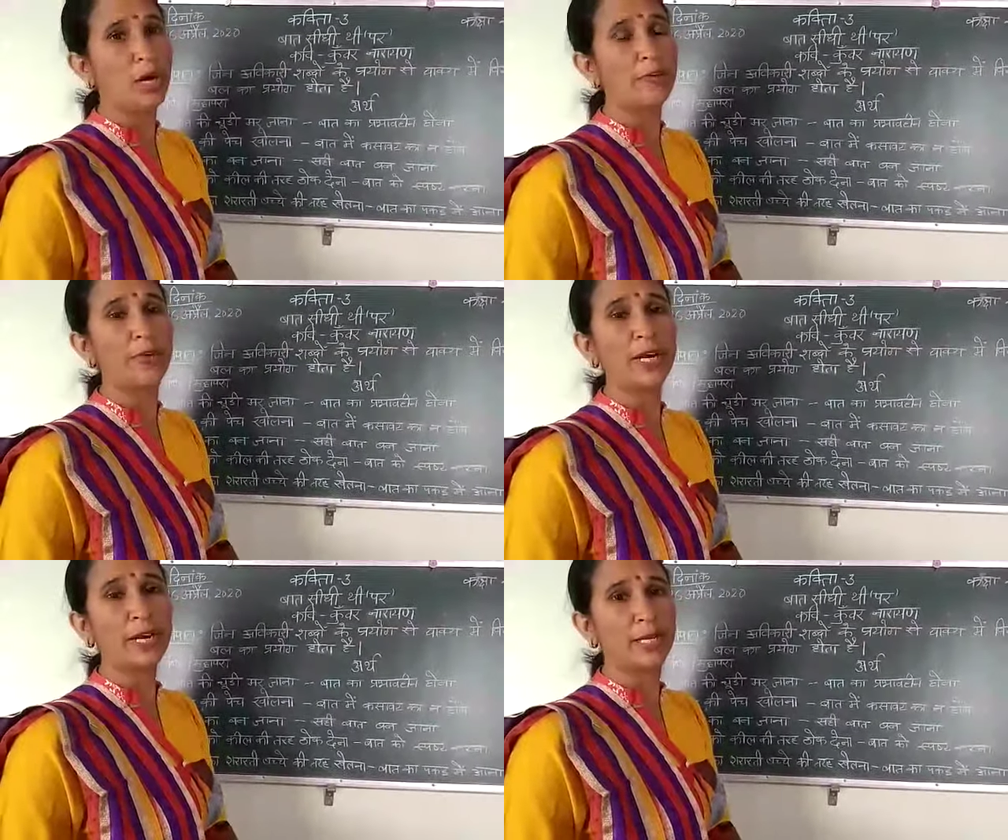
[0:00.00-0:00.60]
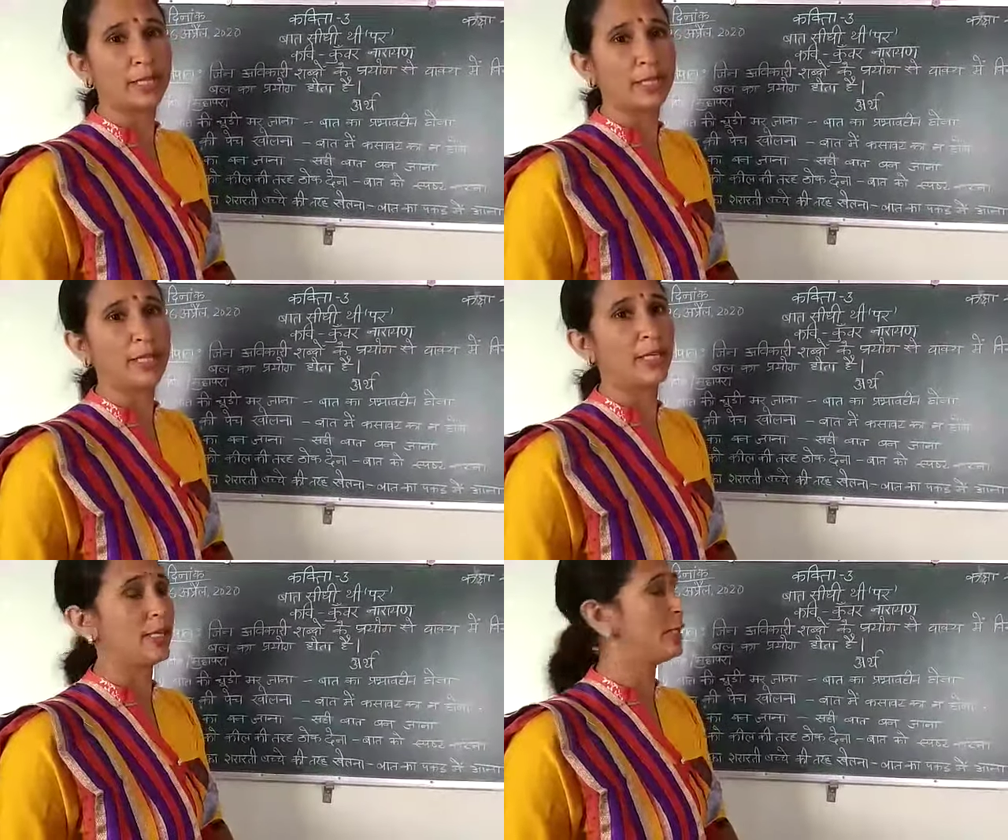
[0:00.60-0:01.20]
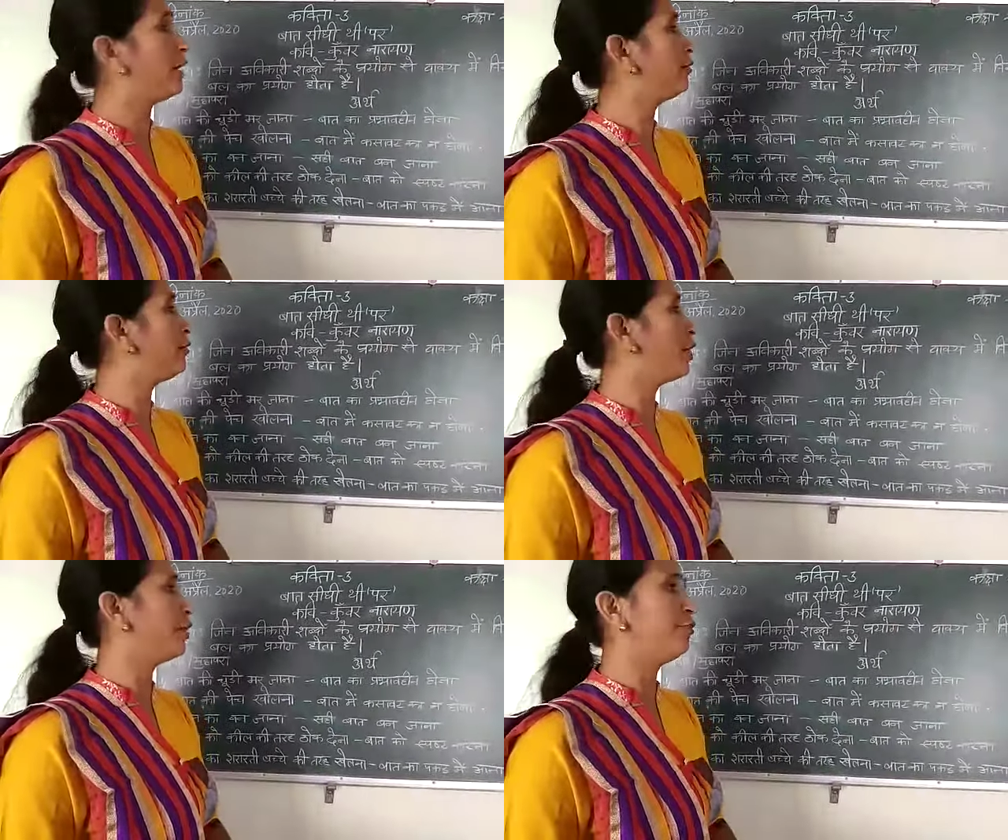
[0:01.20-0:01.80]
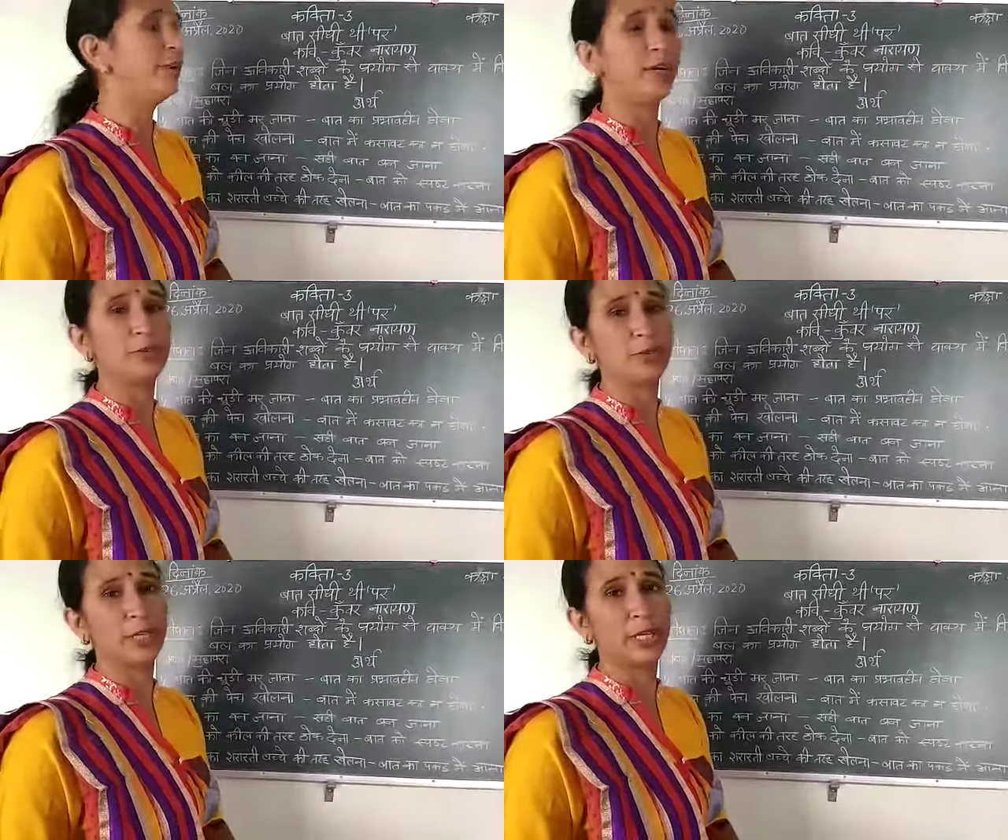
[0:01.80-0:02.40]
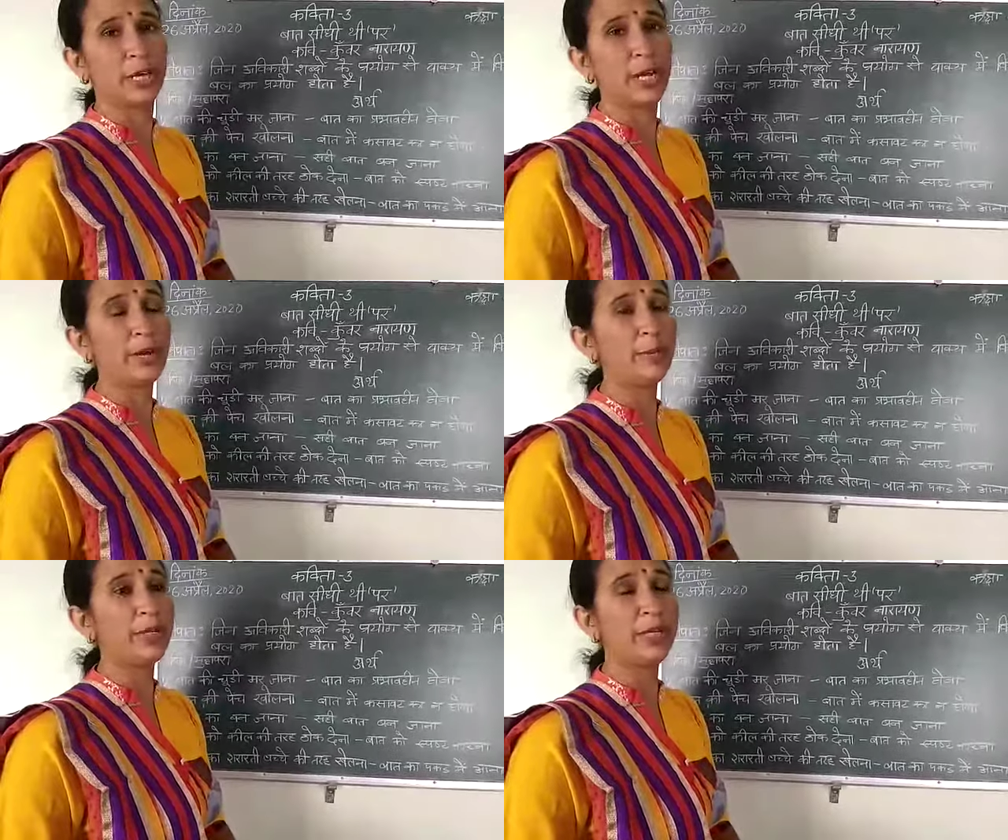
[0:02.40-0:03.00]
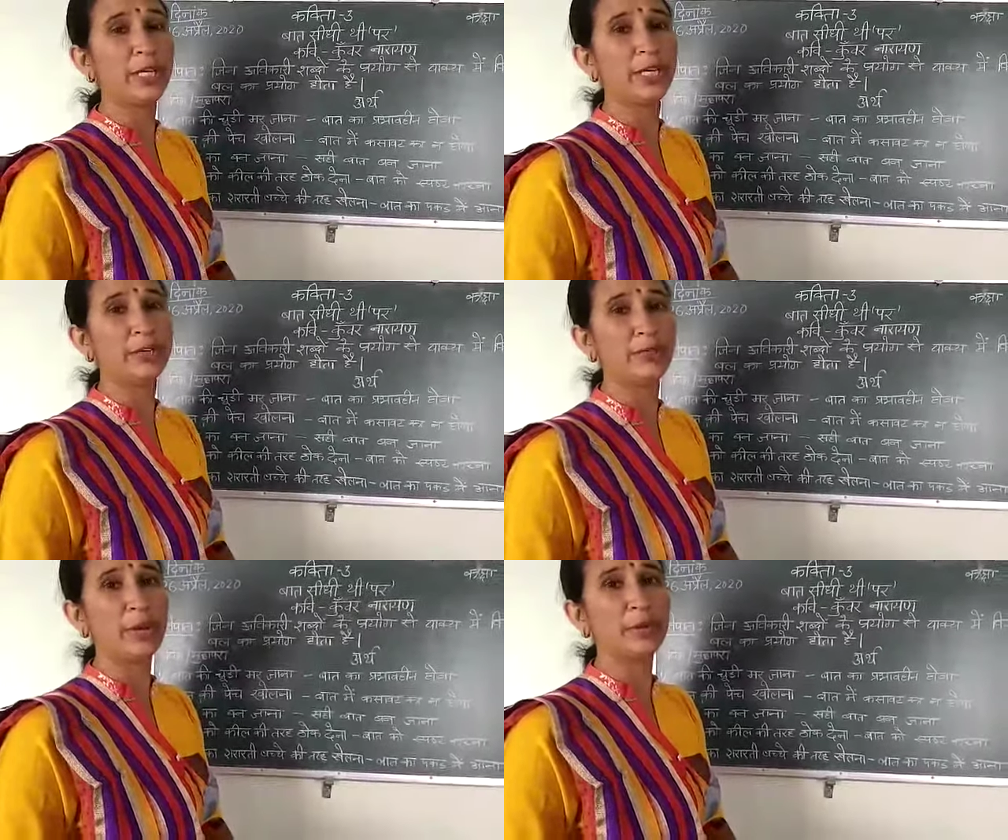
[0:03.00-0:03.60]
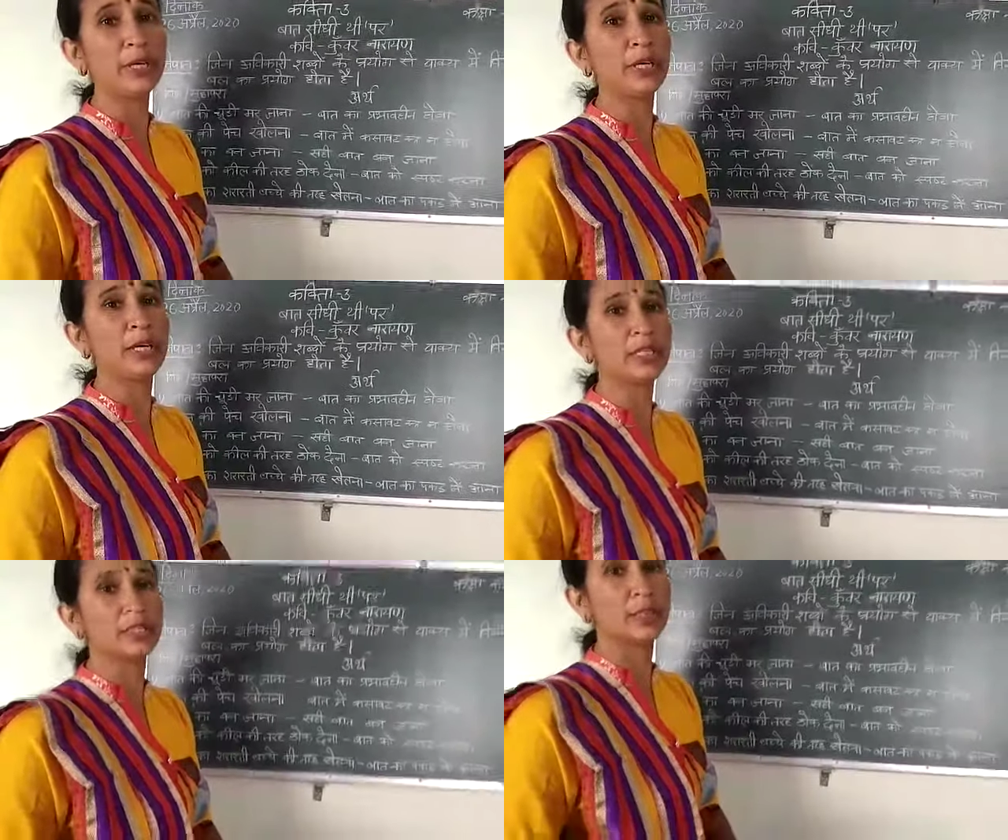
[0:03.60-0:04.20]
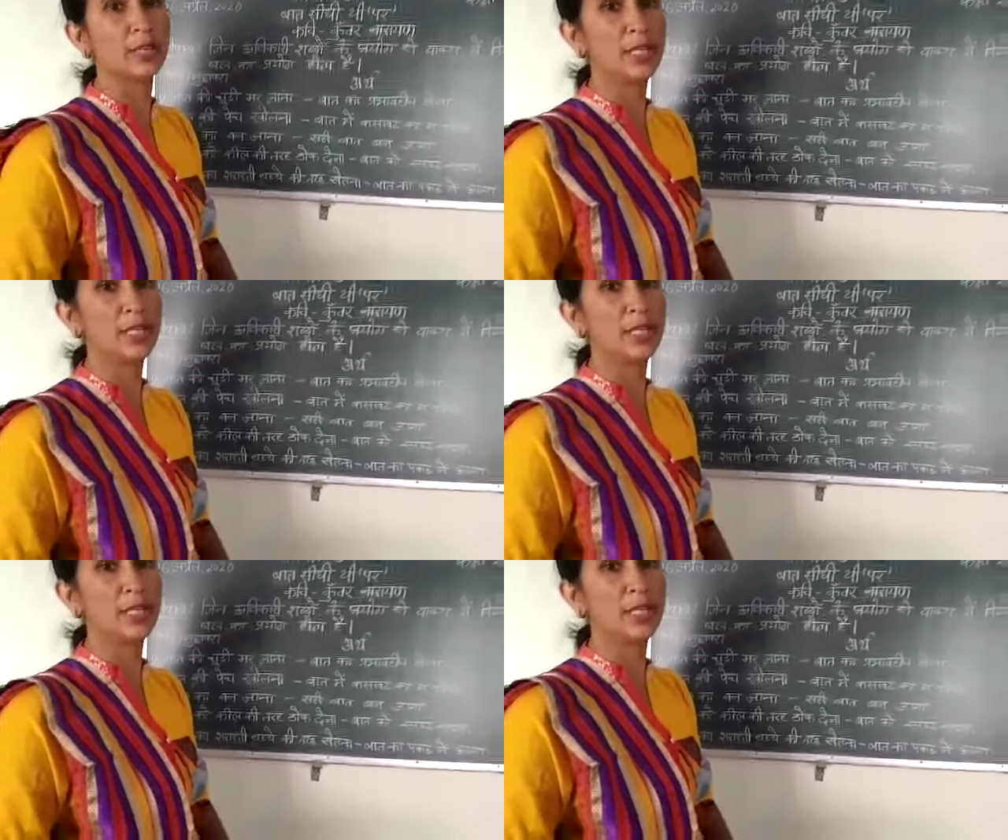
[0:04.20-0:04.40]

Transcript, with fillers: अव्यय कहते हैं या वो अव्यय होते हैं अमिन नहीं वैमिन खर्च